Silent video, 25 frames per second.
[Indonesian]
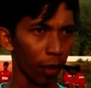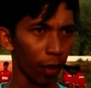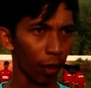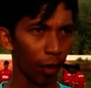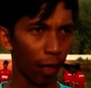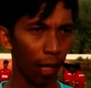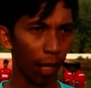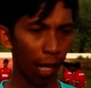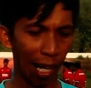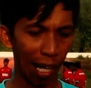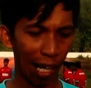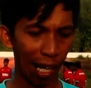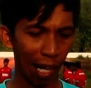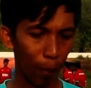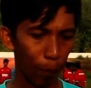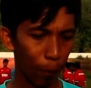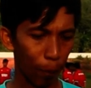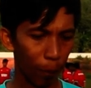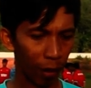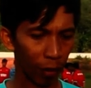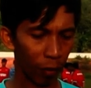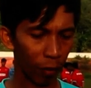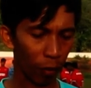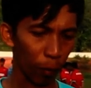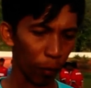Kita
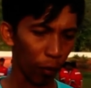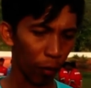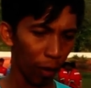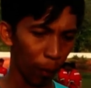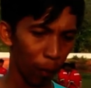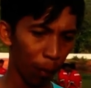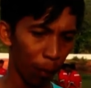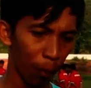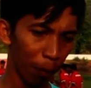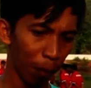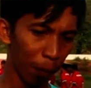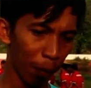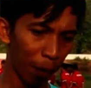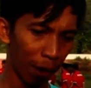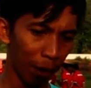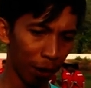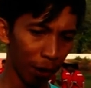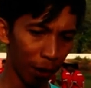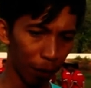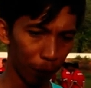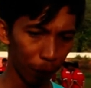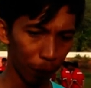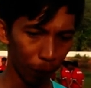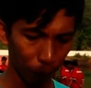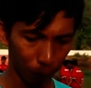ambil 28
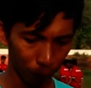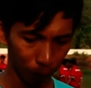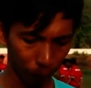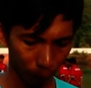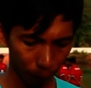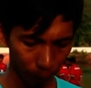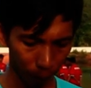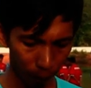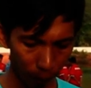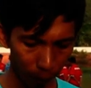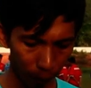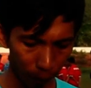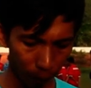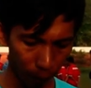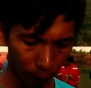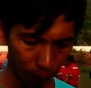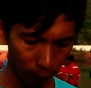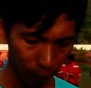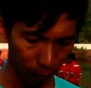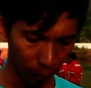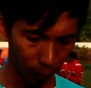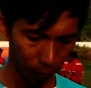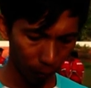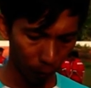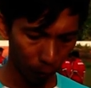pemain,
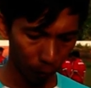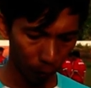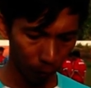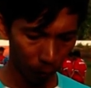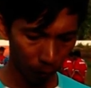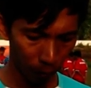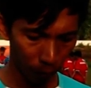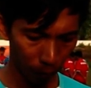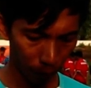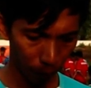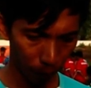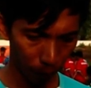untuk